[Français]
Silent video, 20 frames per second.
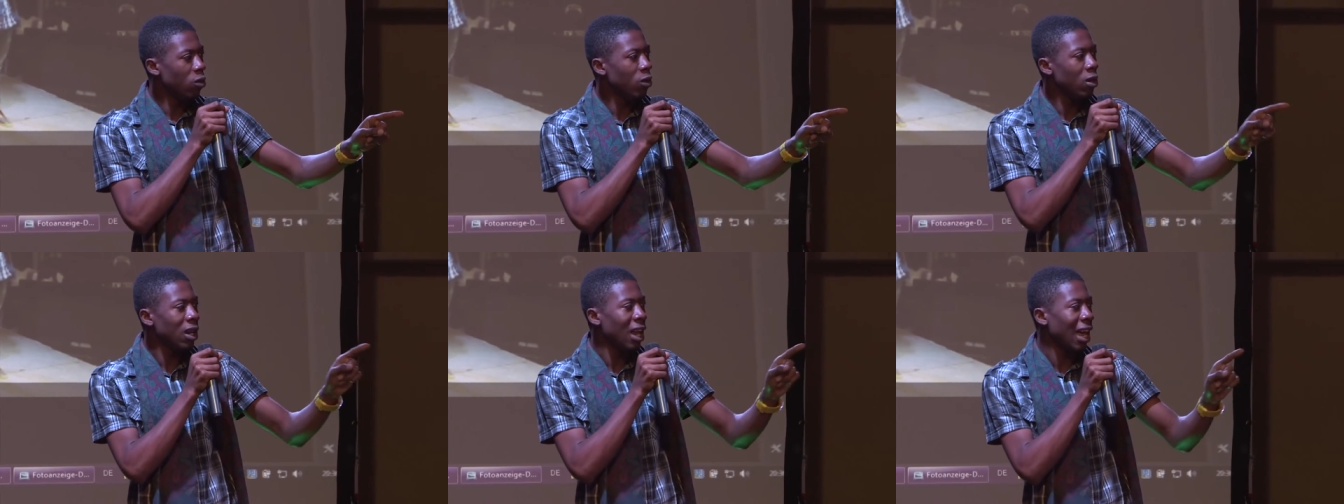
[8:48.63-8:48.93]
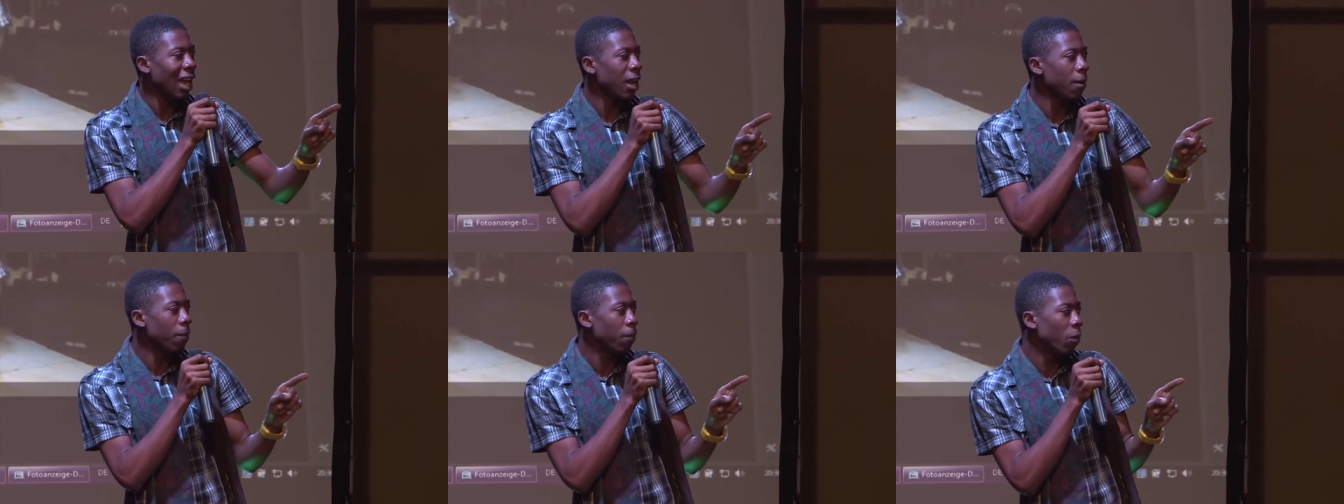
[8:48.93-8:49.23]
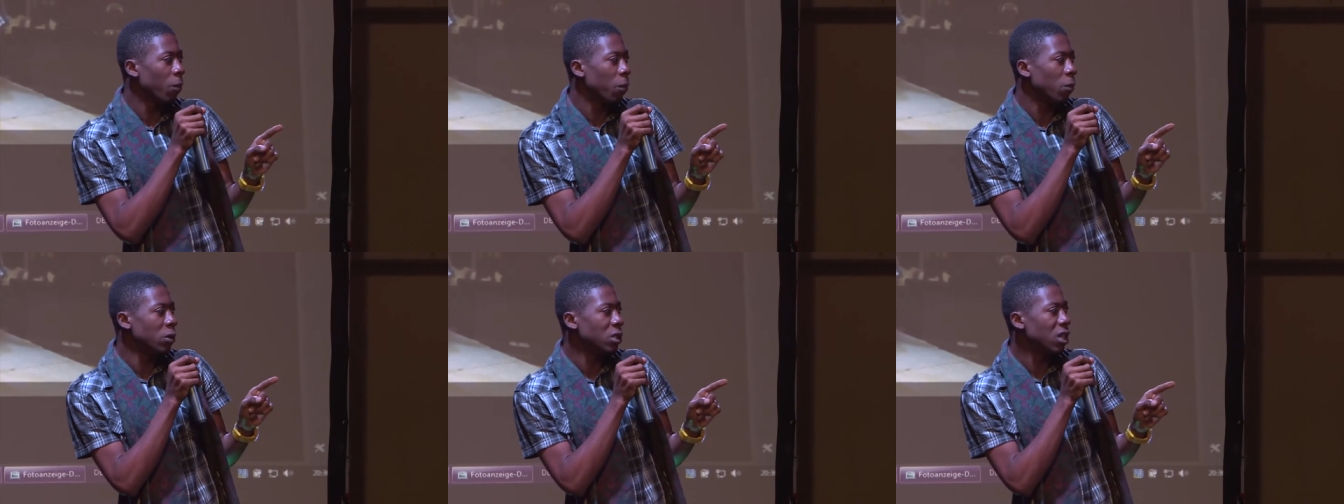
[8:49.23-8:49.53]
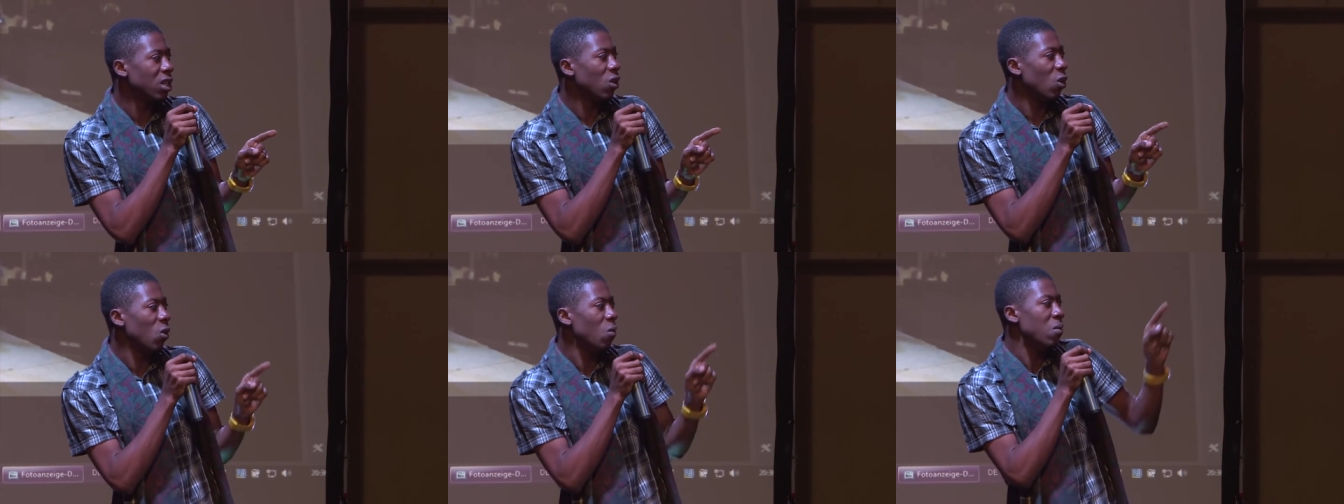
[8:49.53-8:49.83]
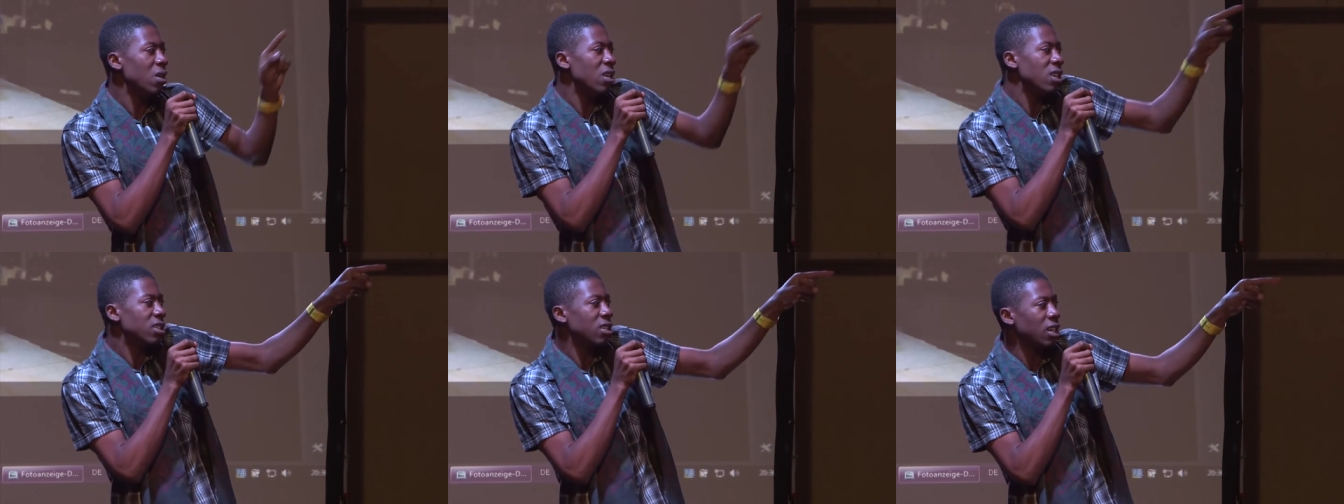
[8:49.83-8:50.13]
Lui, il allait proposer au
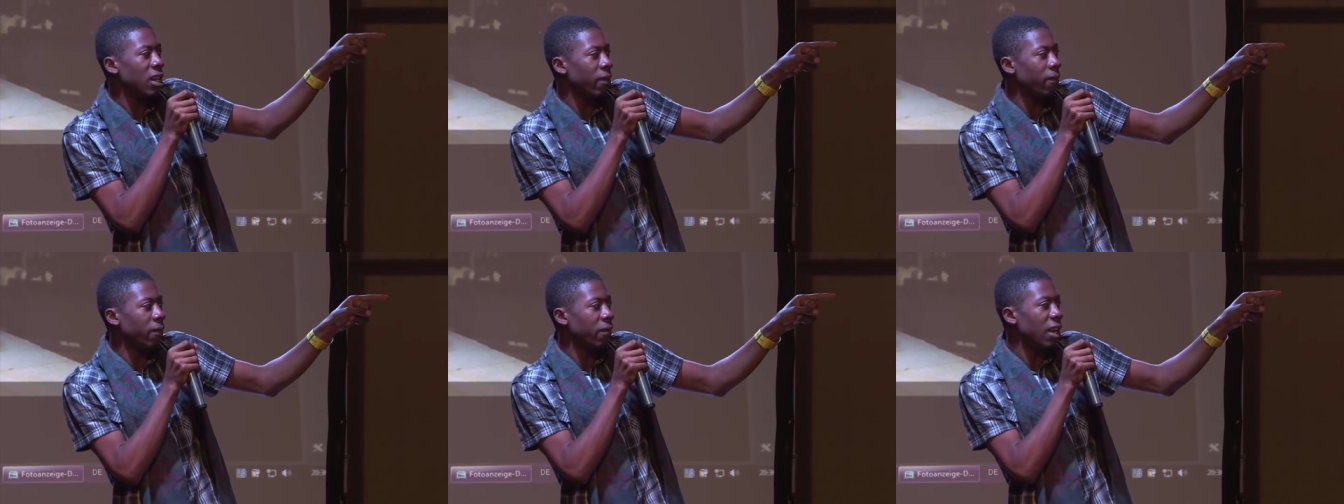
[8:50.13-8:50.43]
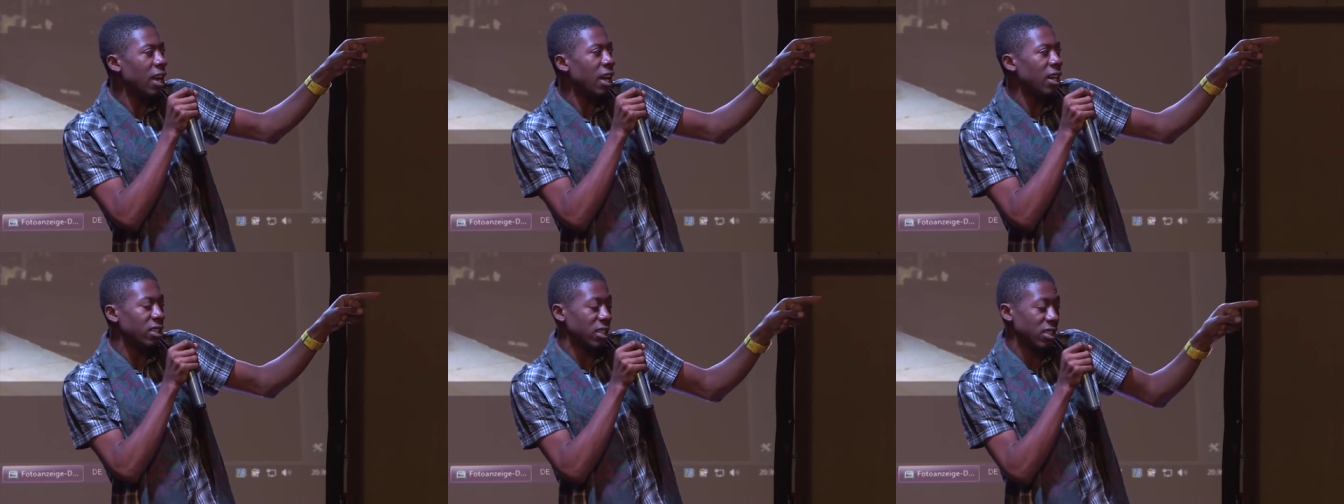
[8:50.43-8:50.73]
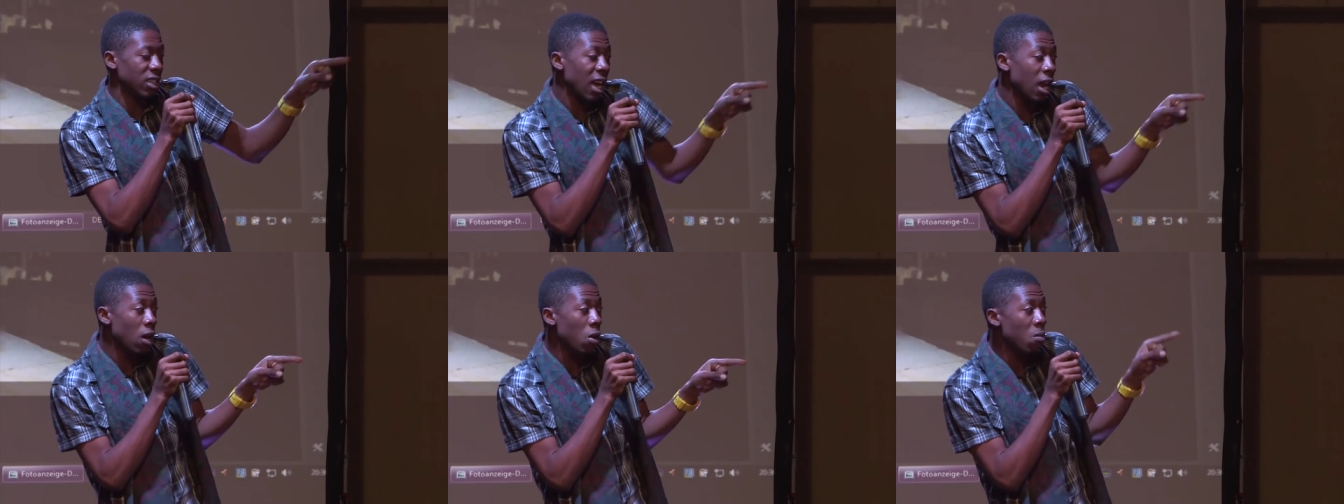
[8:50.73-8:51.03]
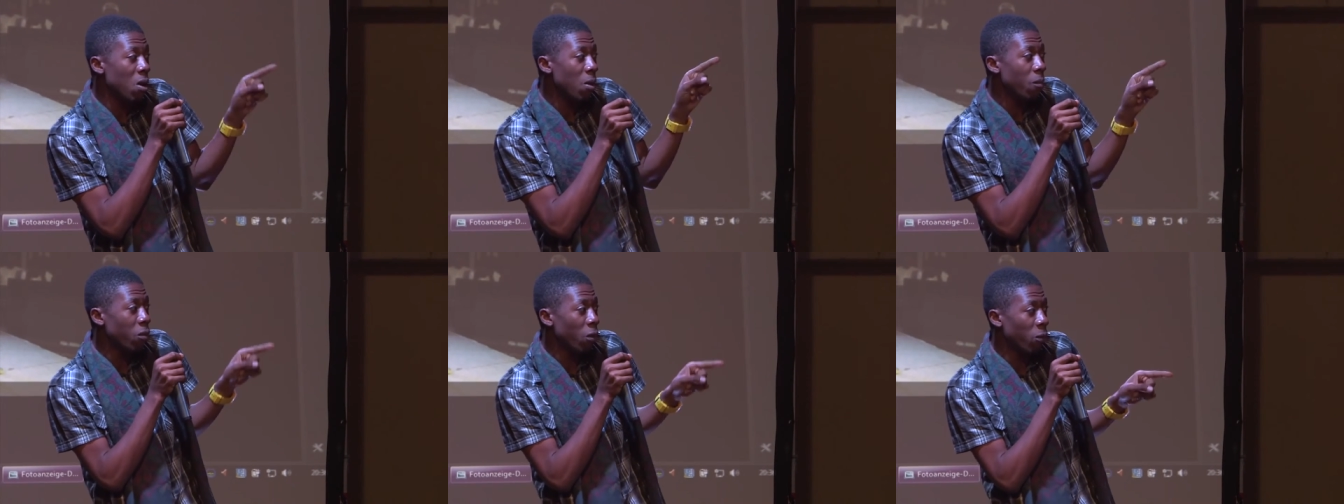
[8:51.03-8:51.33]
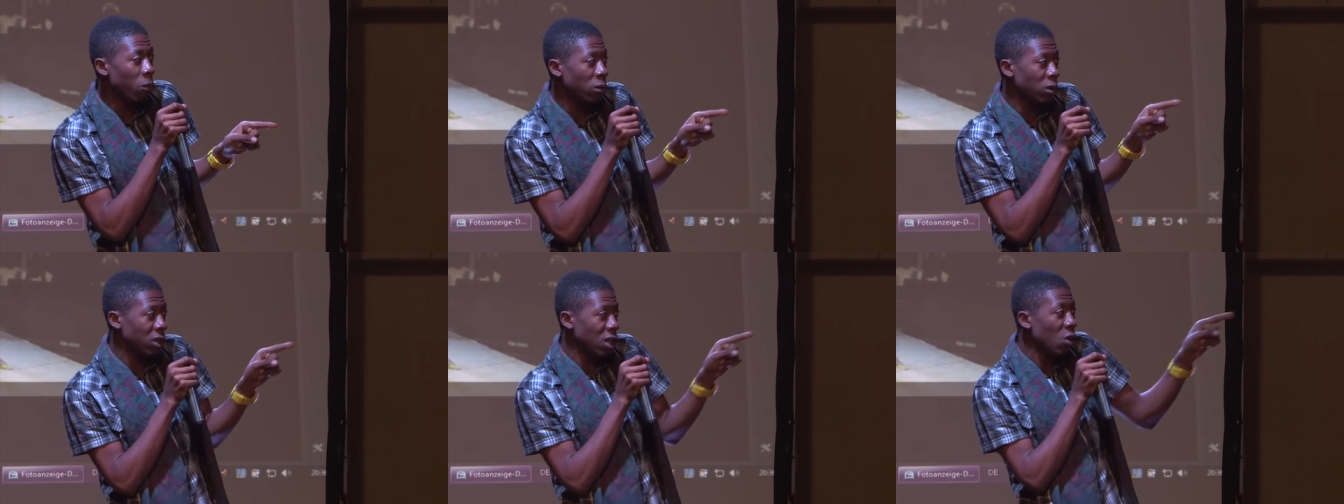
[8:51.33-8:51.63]
ministre des Finances, qui a lui-même
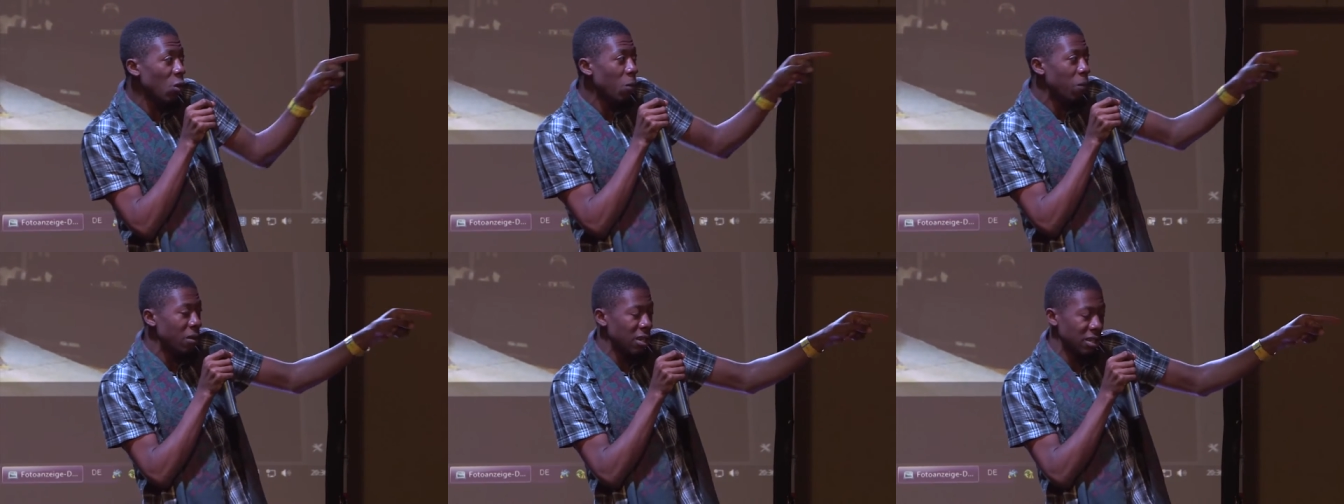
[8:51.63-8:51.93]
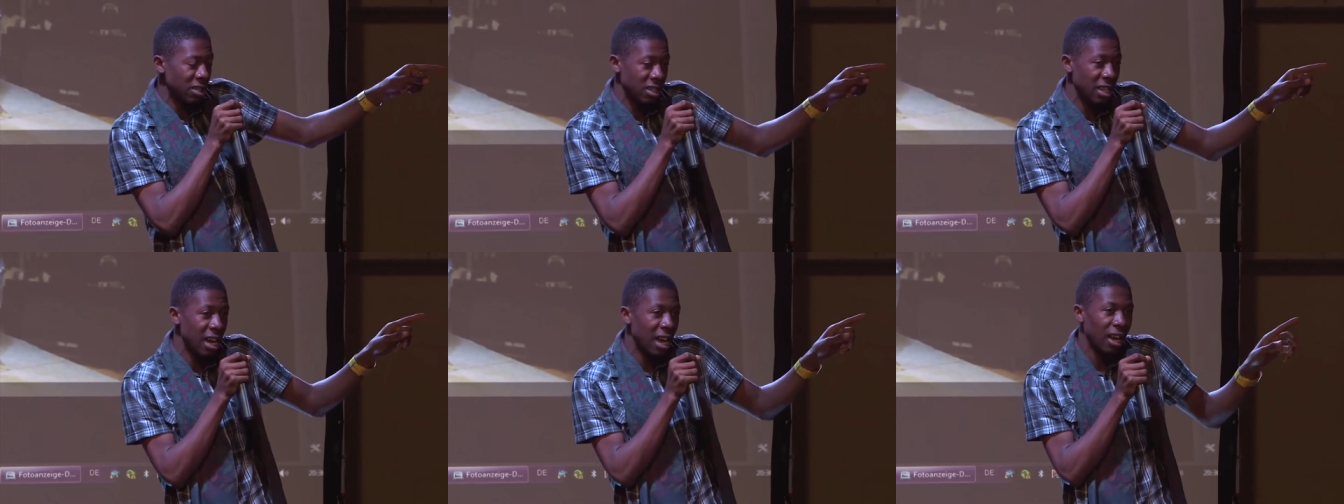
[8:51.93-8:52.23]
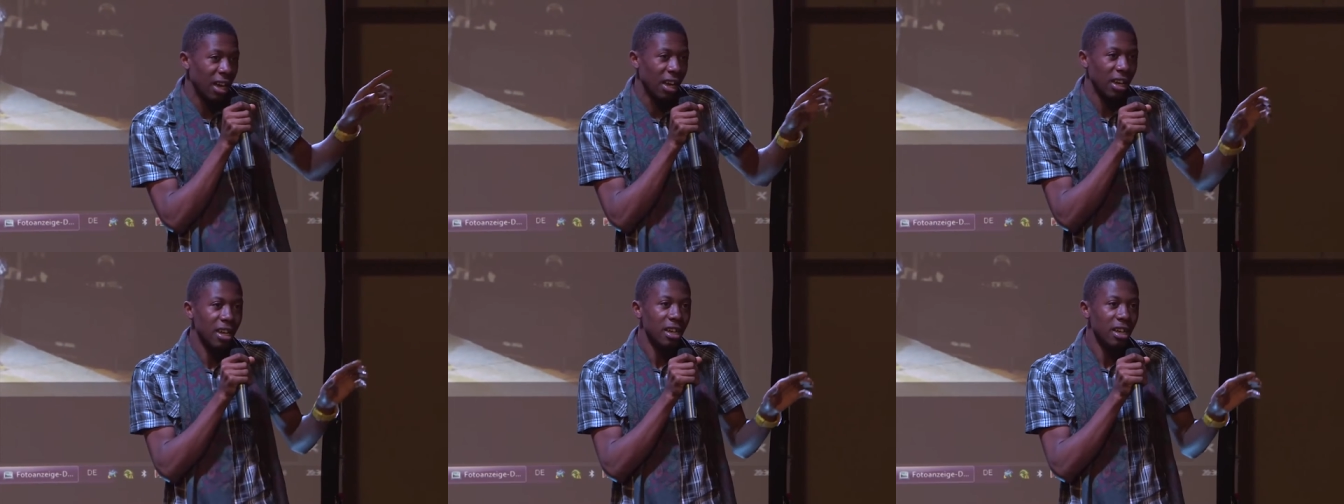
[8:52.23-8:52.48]
proposé au président.